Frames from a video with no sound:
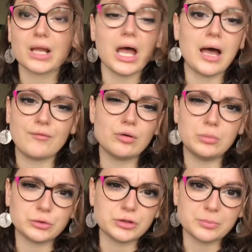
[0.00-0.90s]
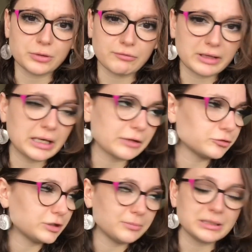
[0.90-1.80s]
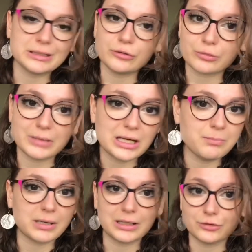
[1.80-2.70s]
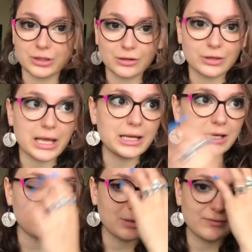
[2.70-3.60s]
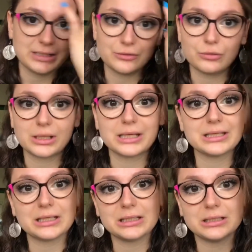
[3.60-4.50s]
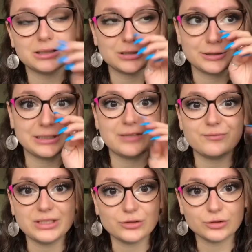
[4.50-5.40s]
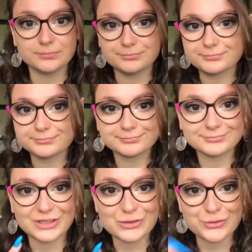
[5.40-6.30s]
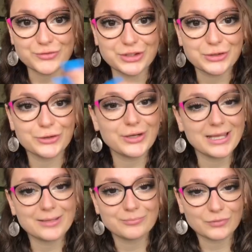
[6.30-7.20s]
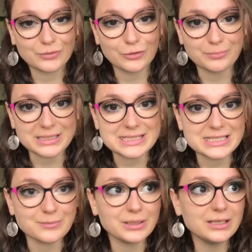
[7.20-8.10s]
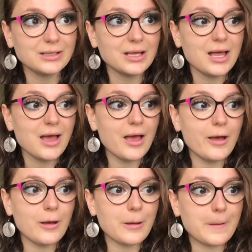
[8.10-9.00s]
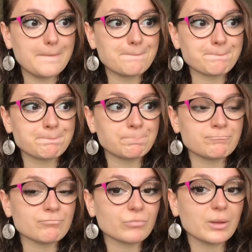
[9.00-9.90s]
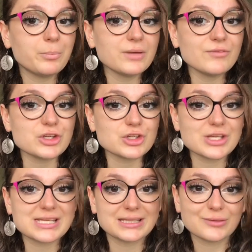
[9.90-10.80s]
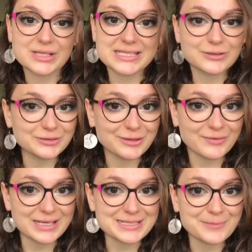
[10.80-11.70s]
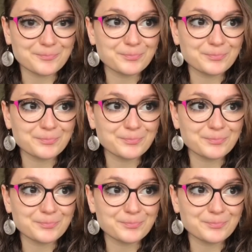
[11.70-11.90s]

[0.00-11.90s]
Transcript: avevo molto da purificare, totalmente normale parlandone con Erika ma vedendo anche dal, dal video, dal suo video è comprensibile. Um, poi invece c'è stata una seconda fase,